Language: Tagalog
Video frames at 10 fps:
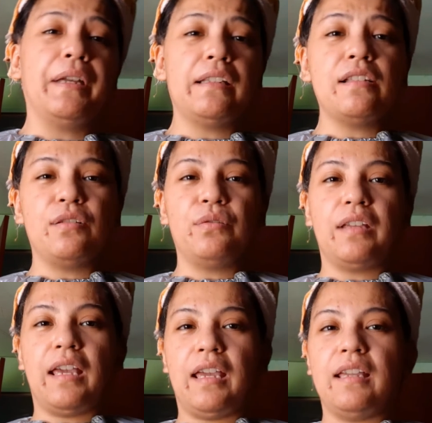But it's
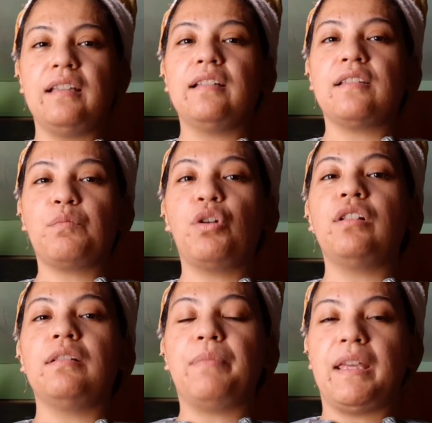okay.
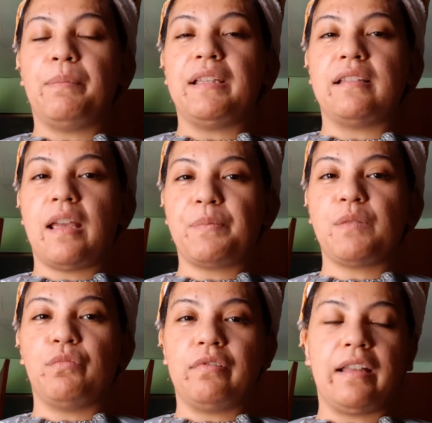Small baby
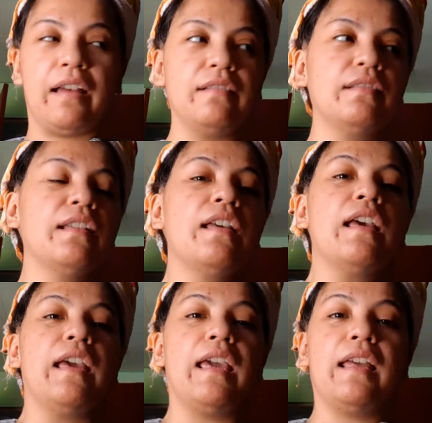steps muna.
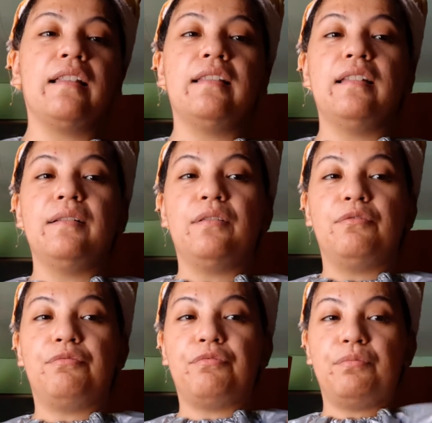And
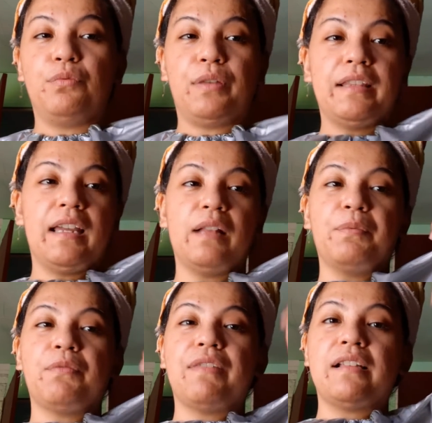with the
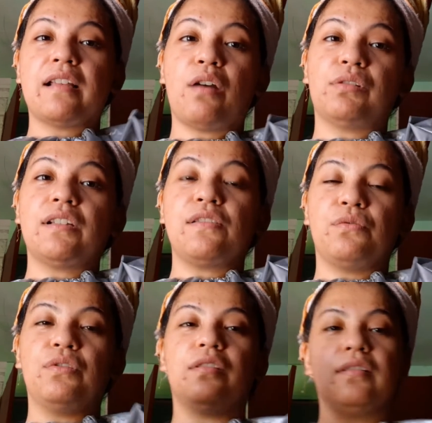help of this sauna
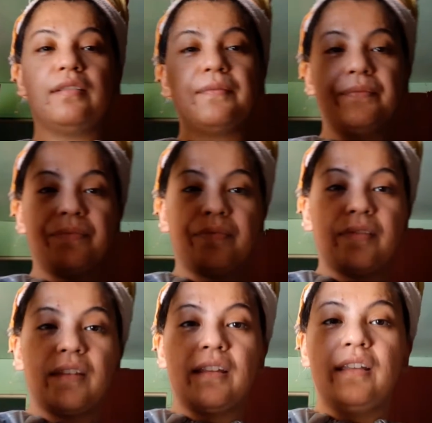suit,
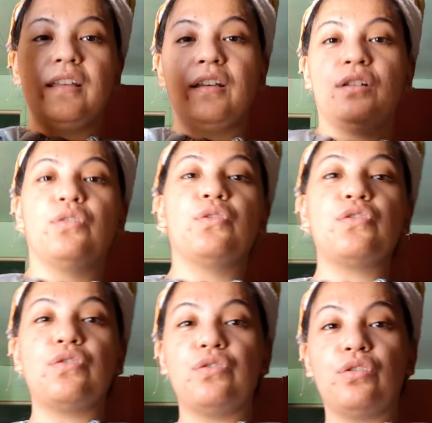kung
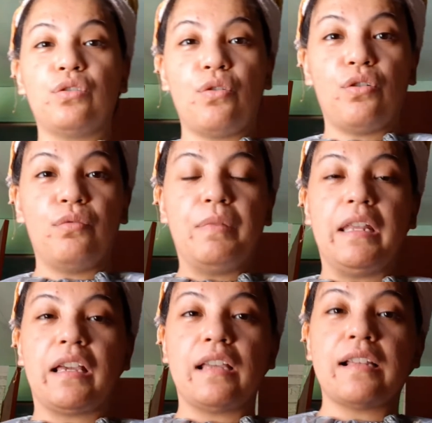gusto nyo to,
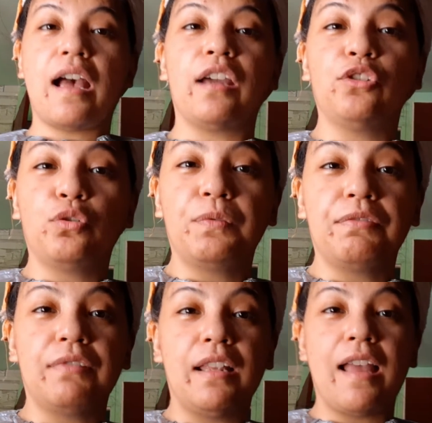bili kayo sa akin
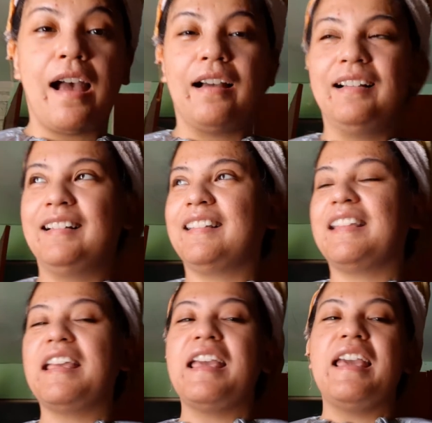250 lang.
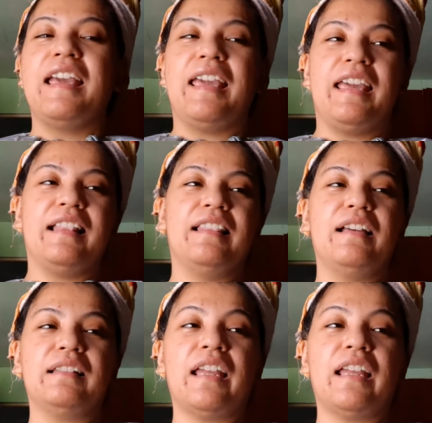And